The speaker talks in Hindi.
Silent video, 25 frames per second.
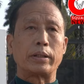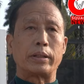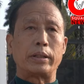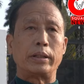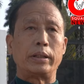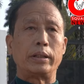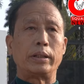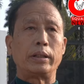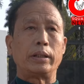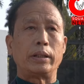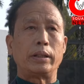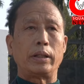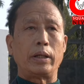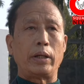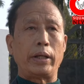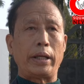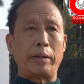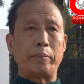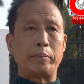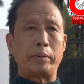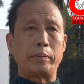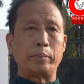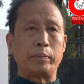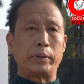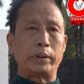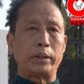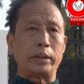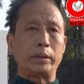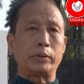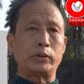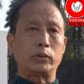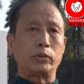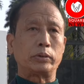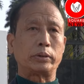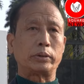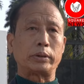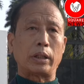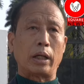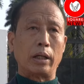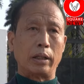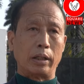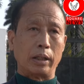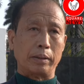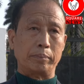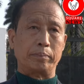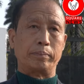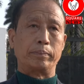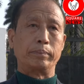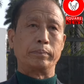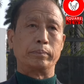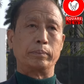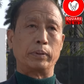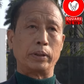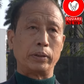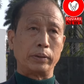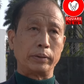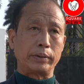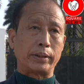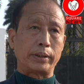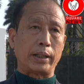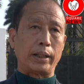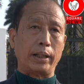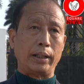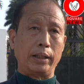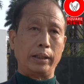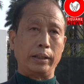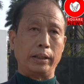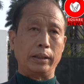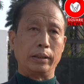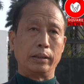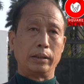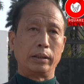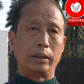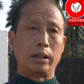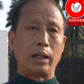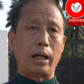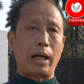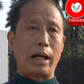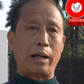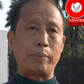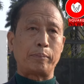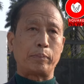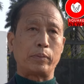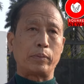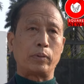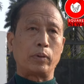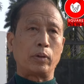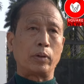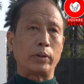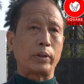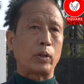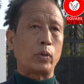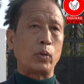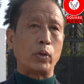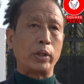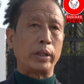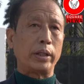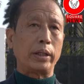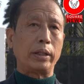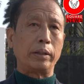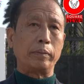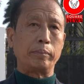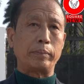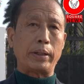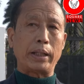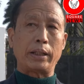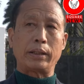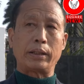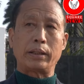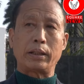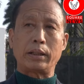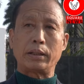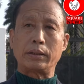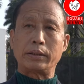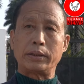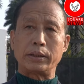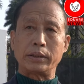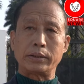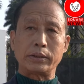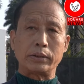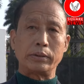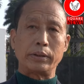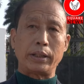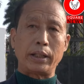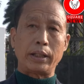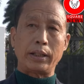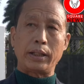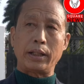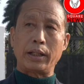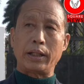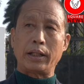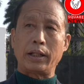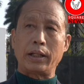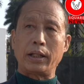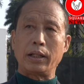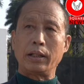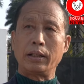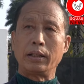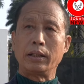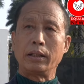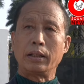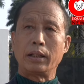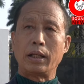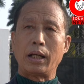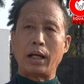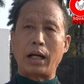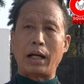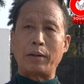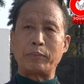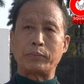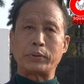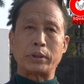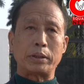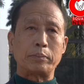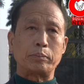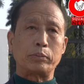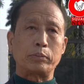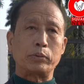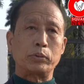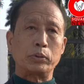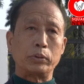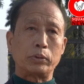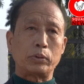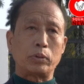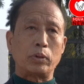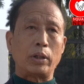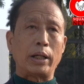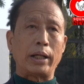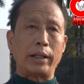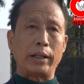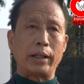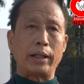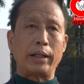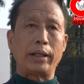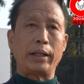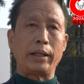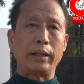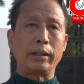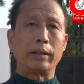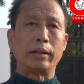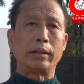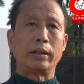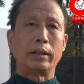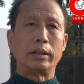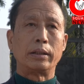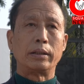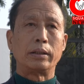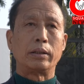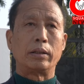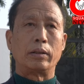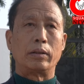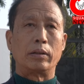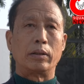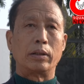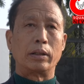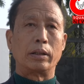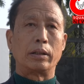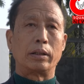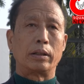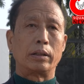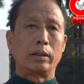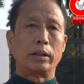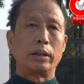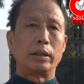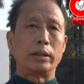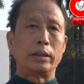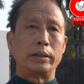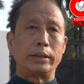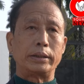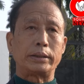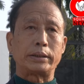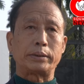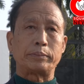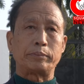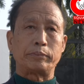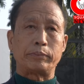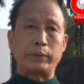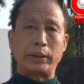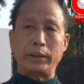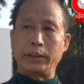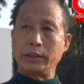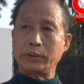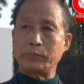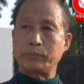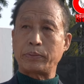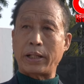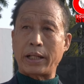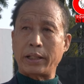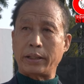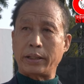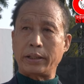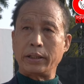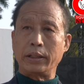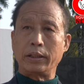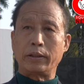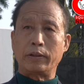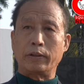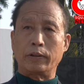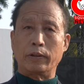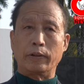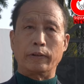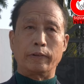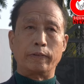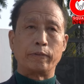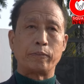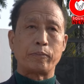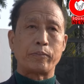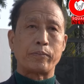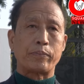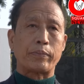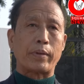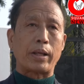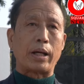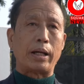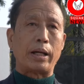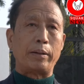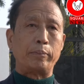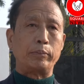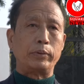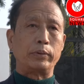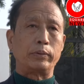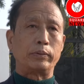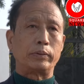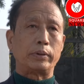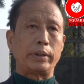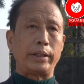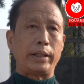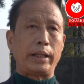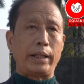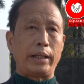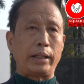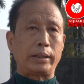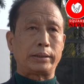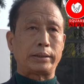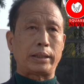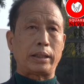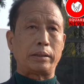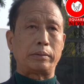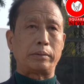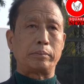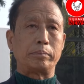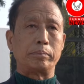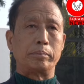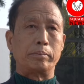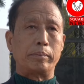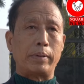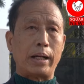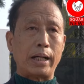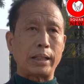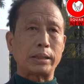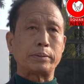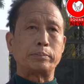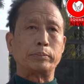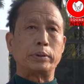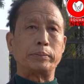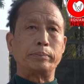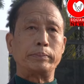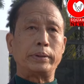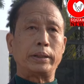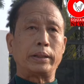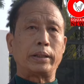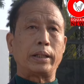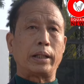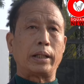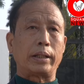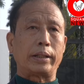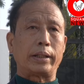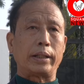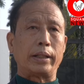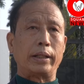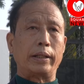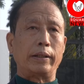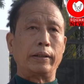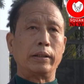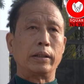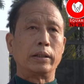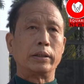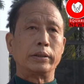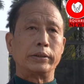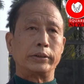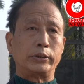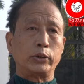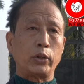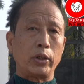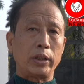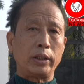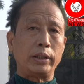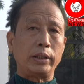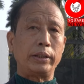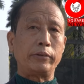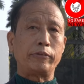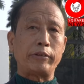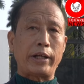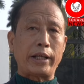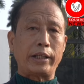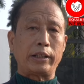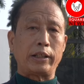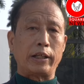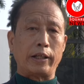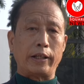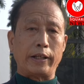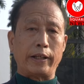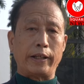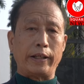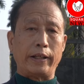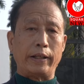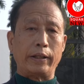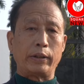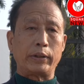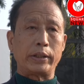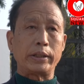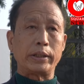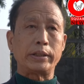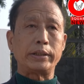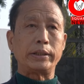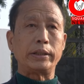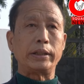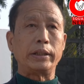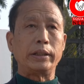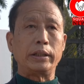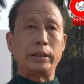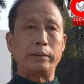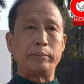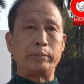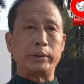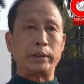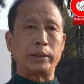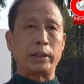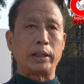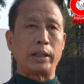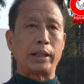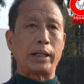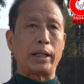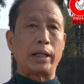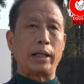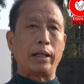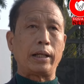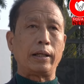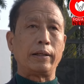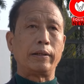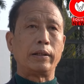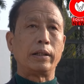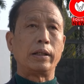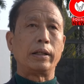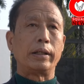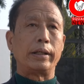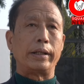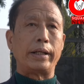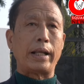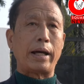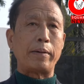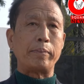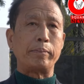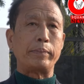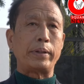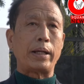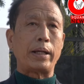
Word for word: कि एवरीबडी शुड टर्न अप वॉलंटरीली आपको कोई इन्वाइटेशन नहीं देगा आप सब कूद को आना है और इस इस फाइटिंग को हम लोग एक साथ मास मूवमेंट करके ज्वाइंटली फाइट करना है किसी इंडिविजुअल का नाम